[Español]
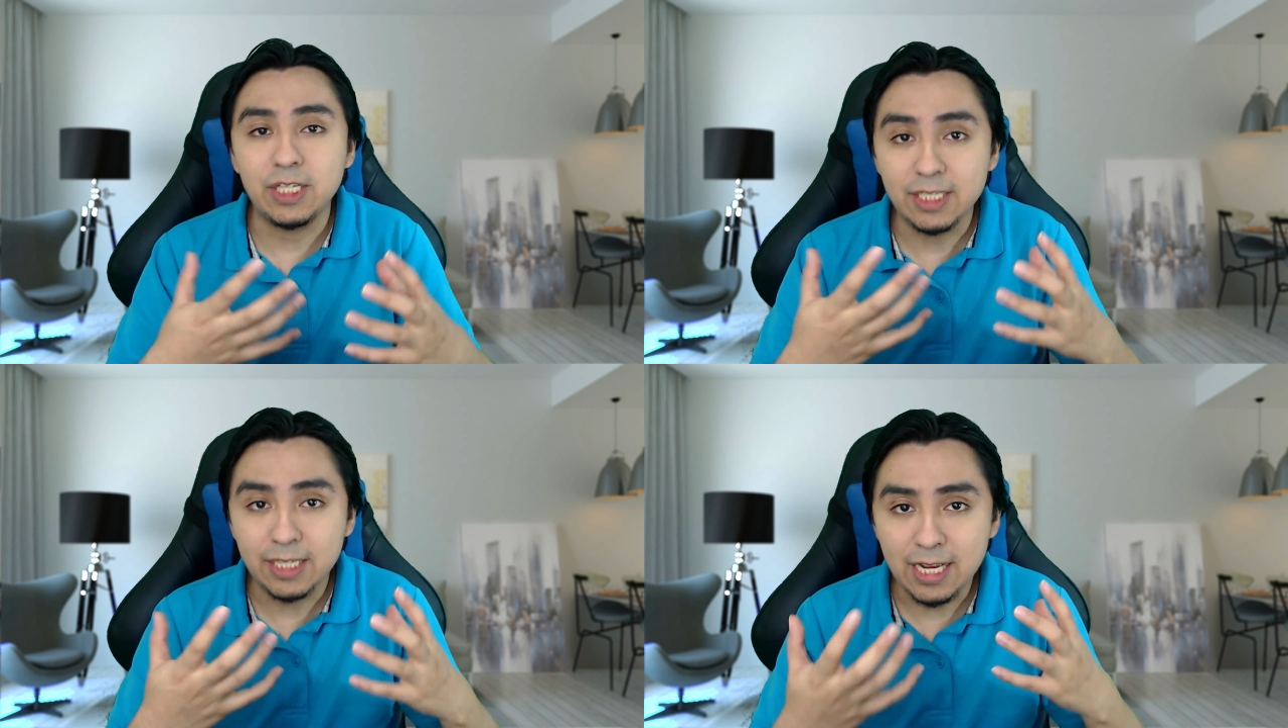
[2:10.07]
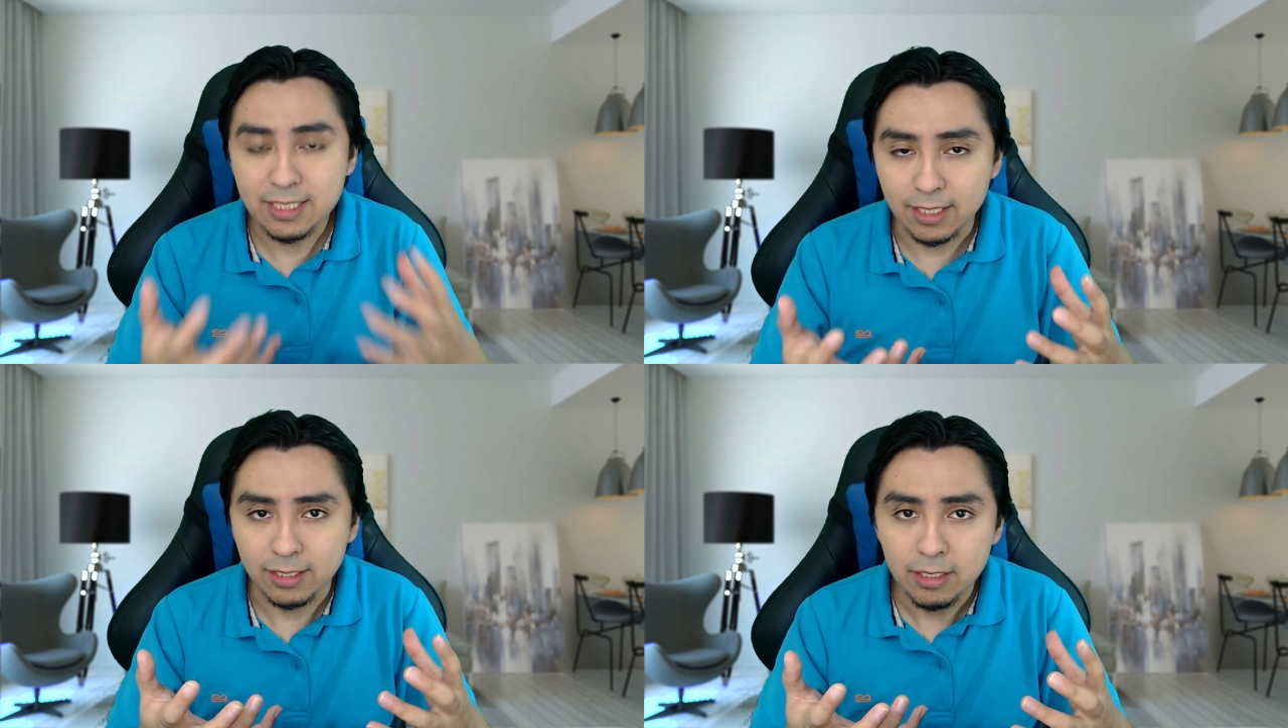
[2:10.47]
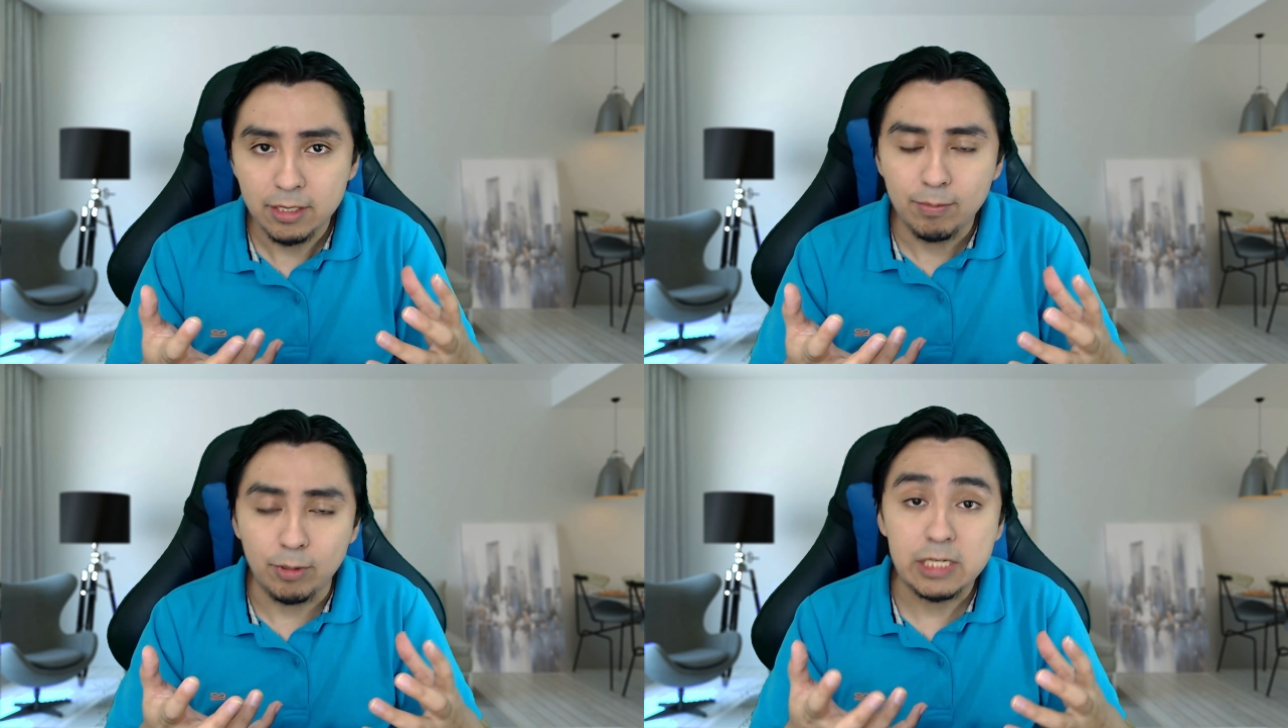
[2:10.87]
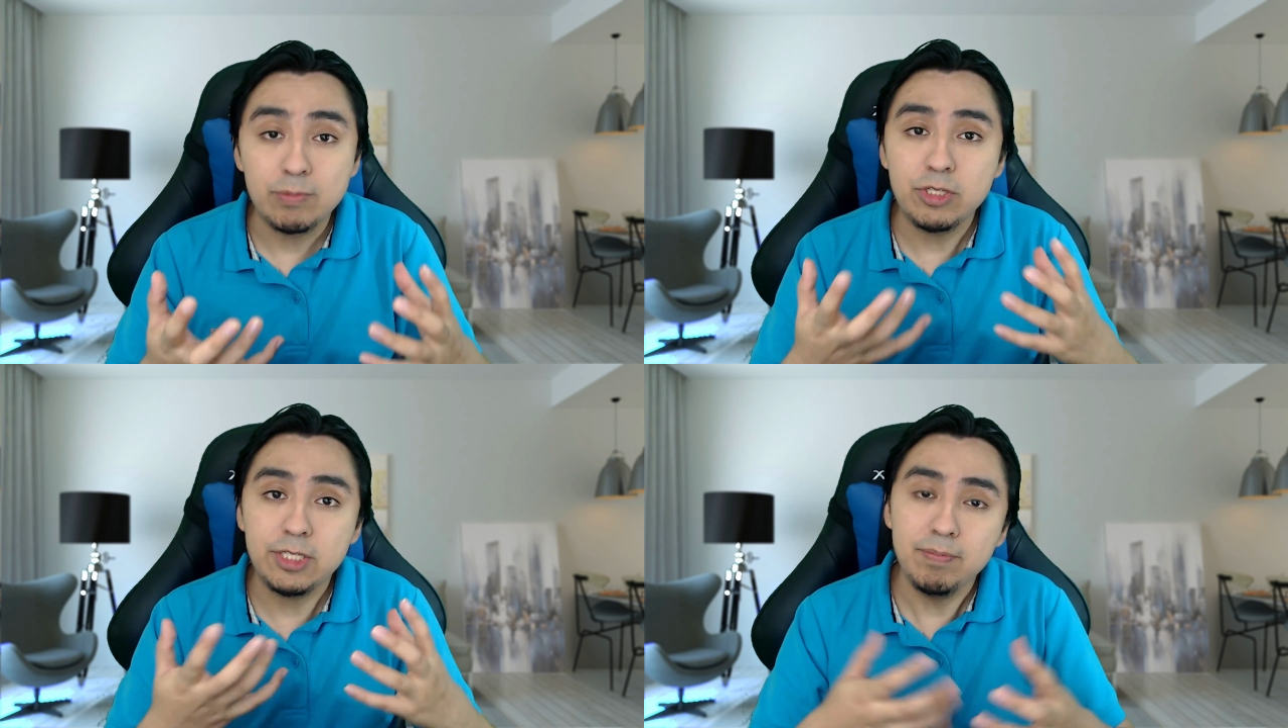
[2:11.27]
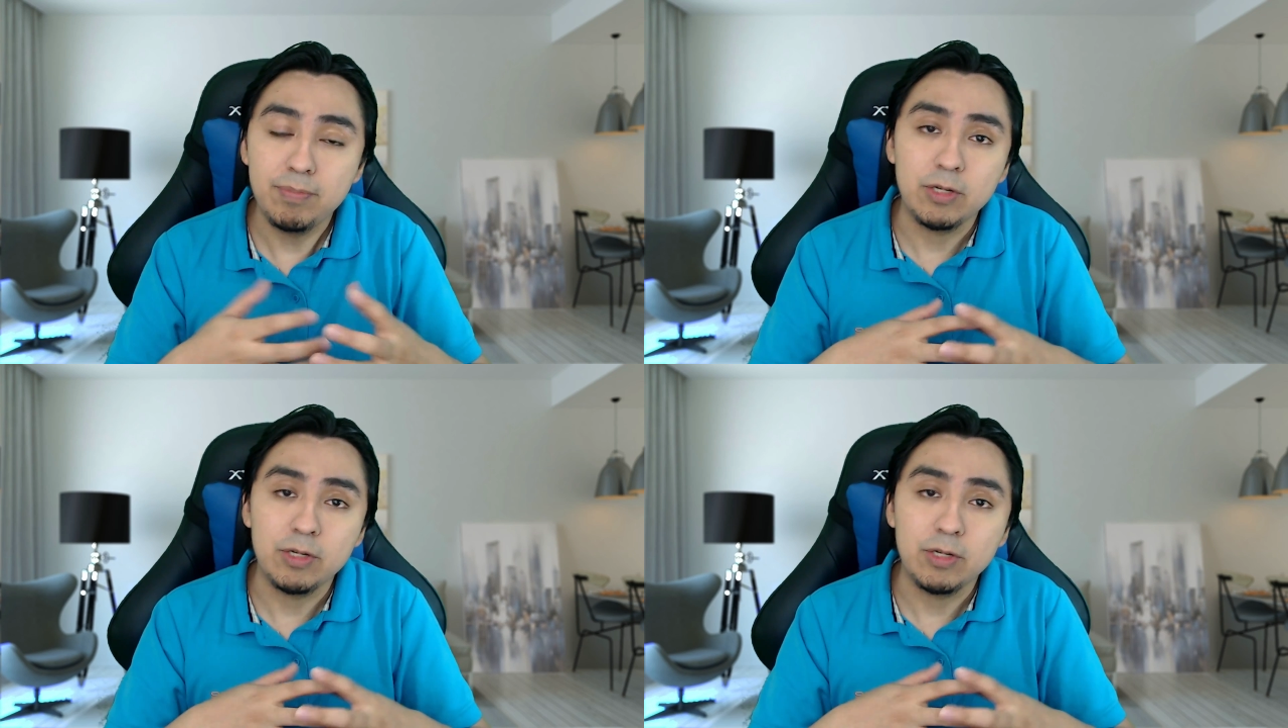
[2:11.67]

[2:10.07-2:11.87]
en casa. Pues es muy simple,